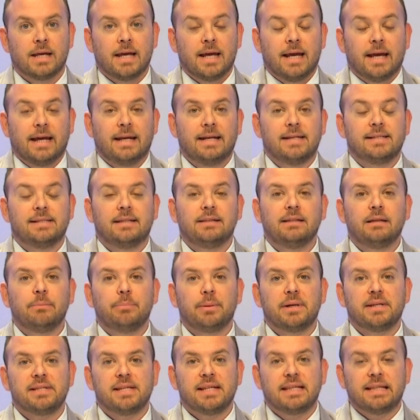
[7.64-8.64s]
Ed è stata
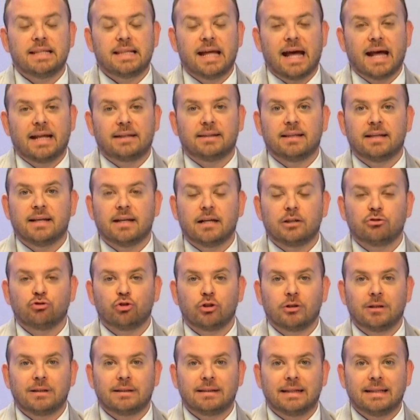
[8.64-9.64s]
presentata nella
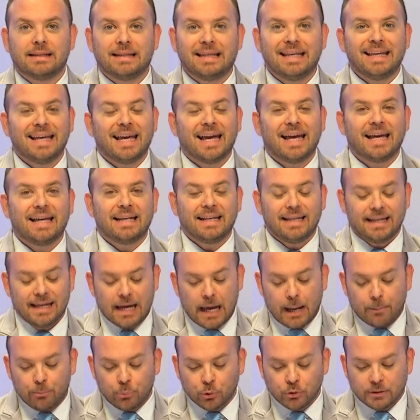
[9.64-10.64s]
giornata di ieri
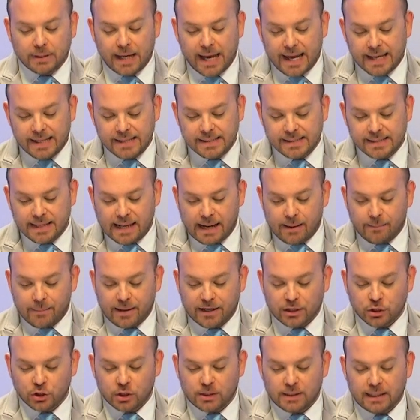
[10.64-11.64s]
a Potenza la
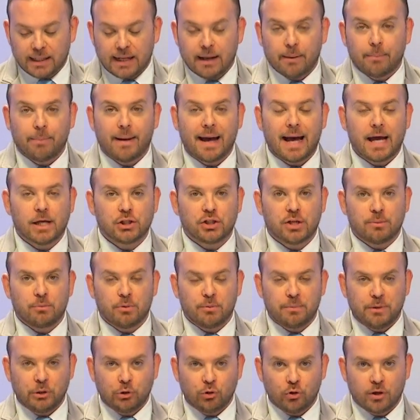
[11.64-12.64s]
Marcia della Pace,
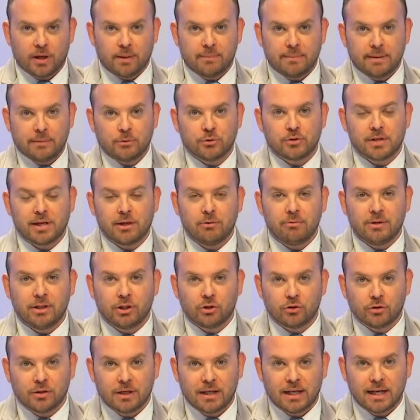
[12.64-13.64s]
momento che abbiamo
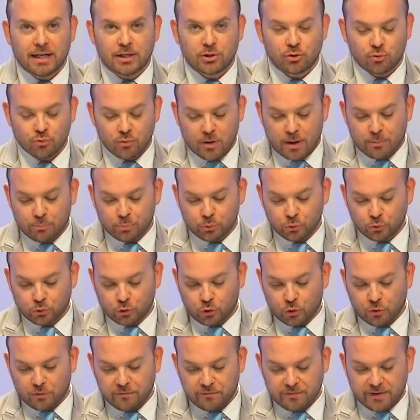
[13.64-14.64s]
seguito nella sua
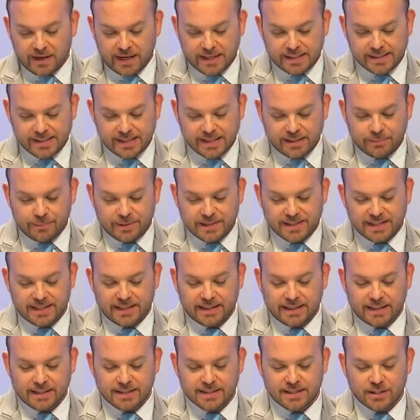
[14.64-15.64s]
appunto, conferenza di
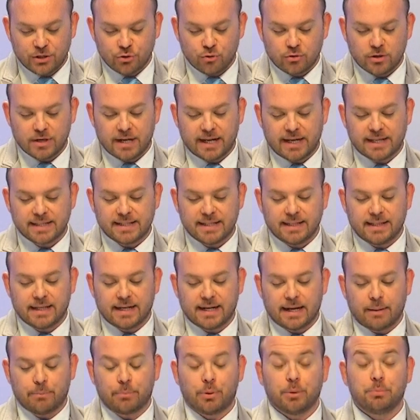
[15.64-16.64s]
presentazione che si
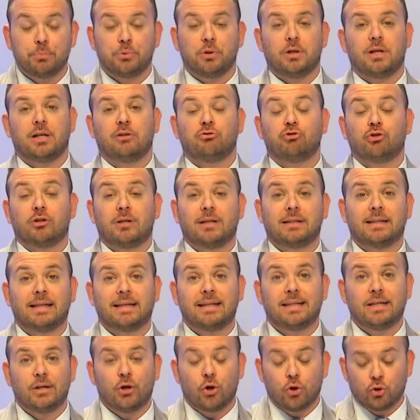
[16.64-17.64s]
terrà proprio nella
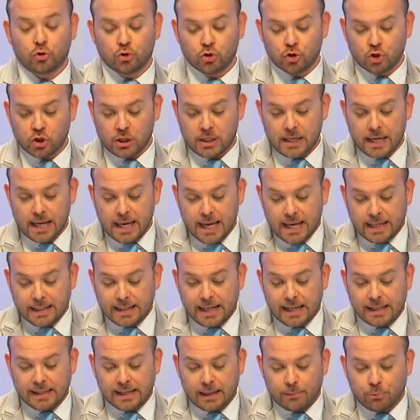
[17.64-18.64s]
giornata di oggi
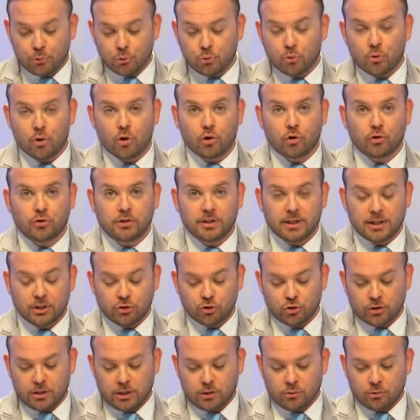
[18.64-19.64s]
nel capoluogo di
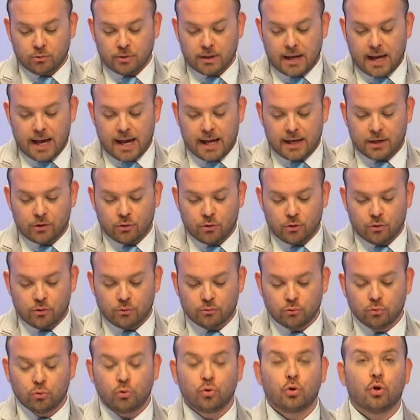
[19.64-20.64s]
Regione
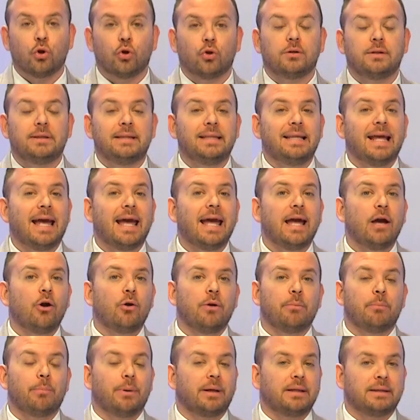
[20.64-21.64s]
Lucano. Un
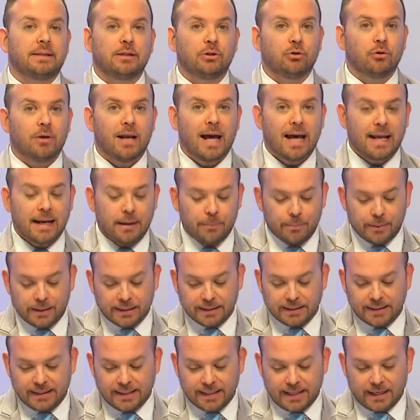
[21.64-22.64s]
corteo in particolare
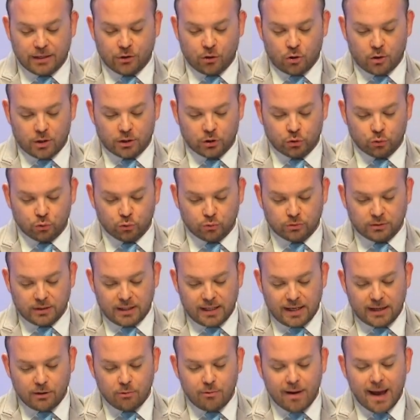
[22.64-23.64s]
per dire no a
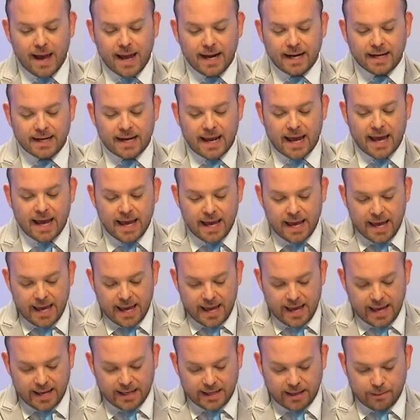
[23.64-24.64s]
tutte le guerre
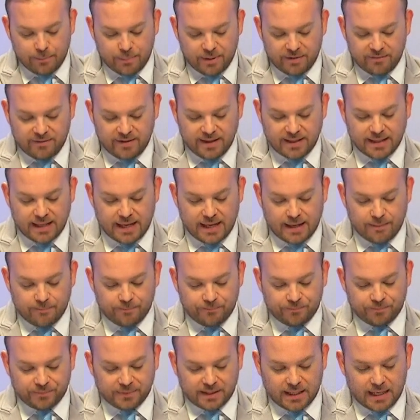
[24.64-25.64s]
e che prevede
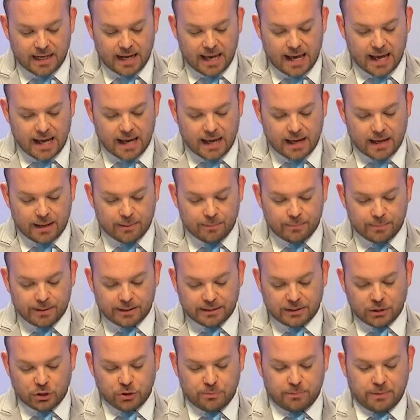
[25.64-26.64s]
mh, la
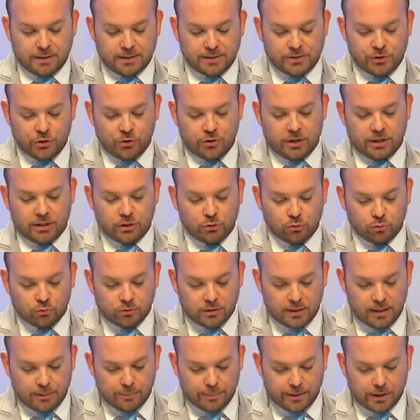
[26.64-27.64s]
partecipazione di
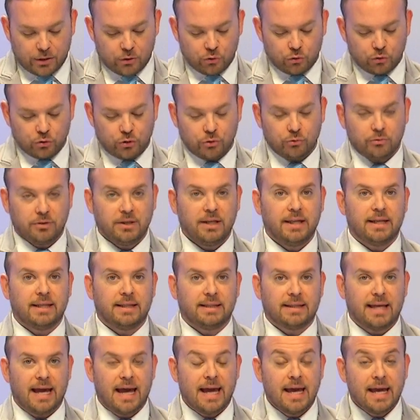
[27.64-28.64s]
tutte le parrocchie
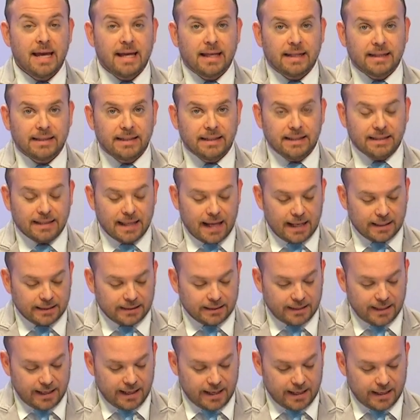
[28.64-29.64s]
unite, di
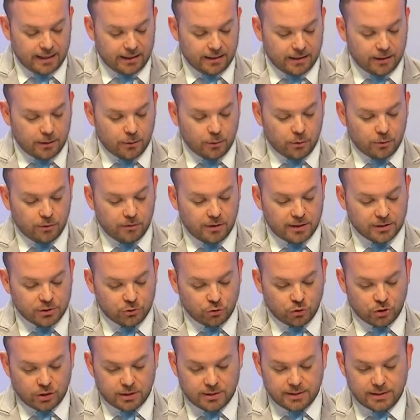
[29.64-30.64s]
tante eh,
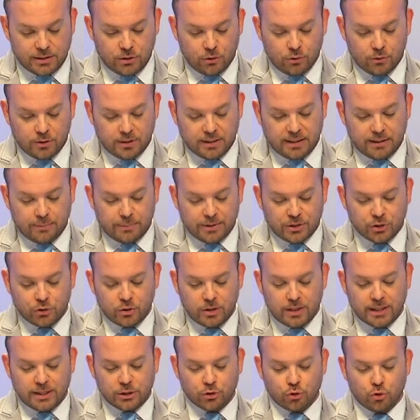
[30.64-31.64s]
associazioni, di
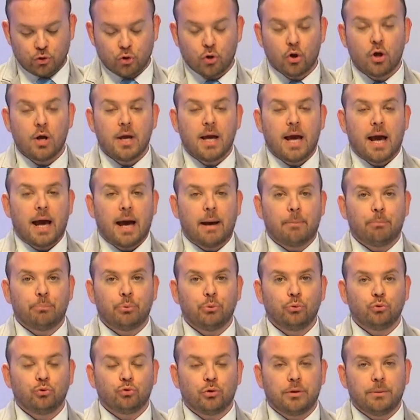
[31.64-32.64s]
persone che sono
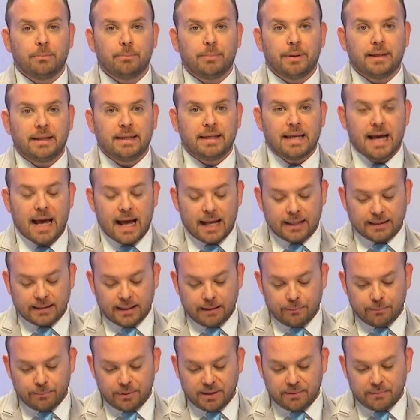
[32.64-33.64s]
appunto
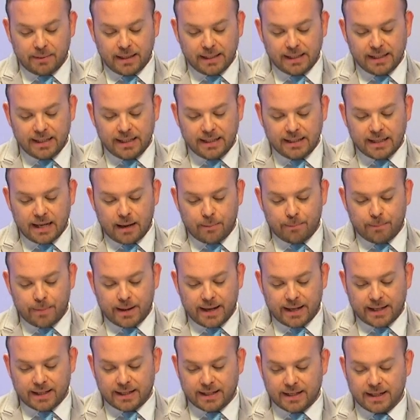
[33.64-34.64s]
impegnate in prima linea
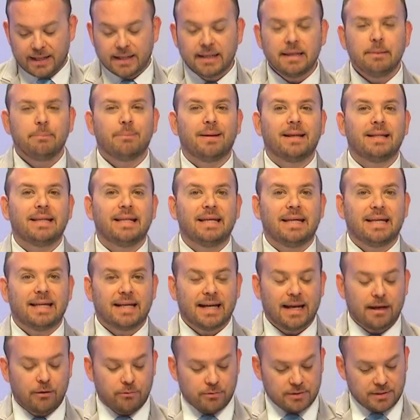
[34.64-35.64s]
per
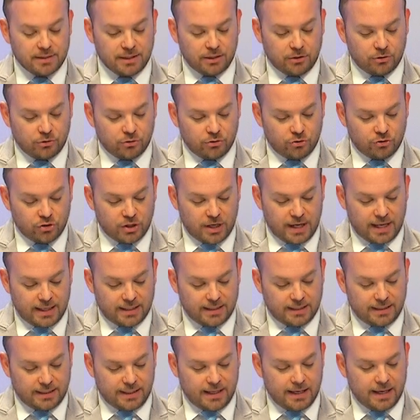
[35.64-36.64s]
ribadire questi
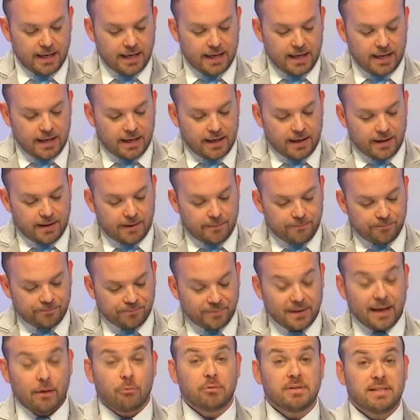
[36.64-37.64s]
concetti
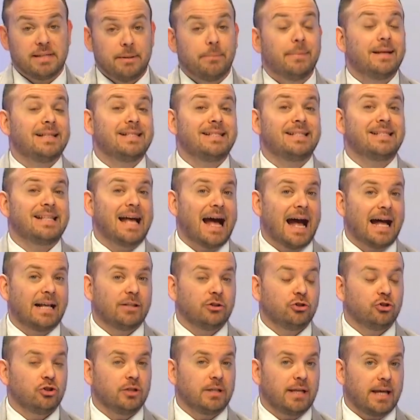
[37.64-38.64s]
ehm, e questi questi
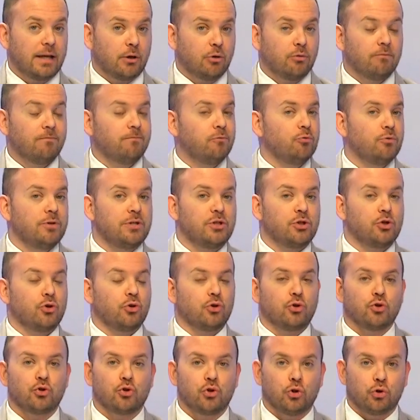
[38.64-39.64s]
messaggi che
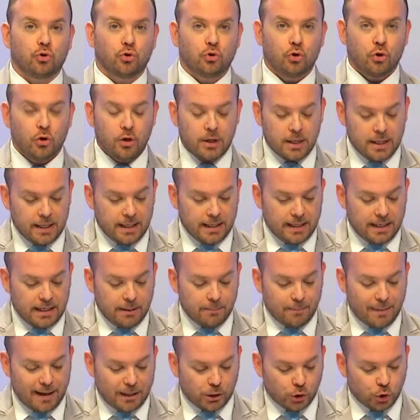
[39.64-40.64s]
confluiscono sotto
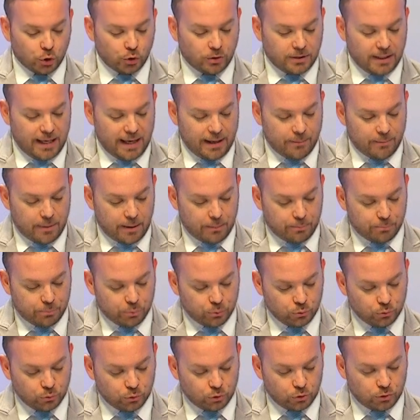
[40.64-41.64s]
il macro tema
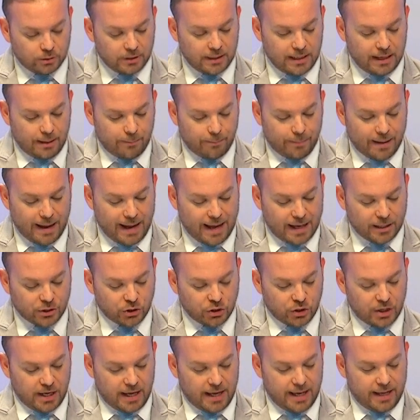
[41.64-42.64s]
appunto della
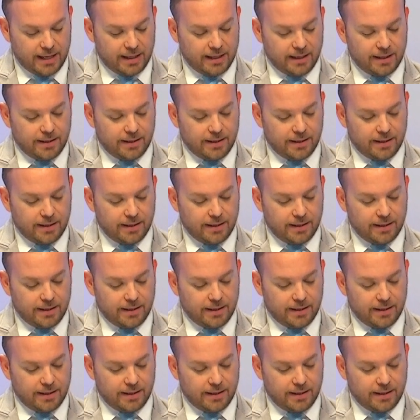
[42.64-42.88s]
pace.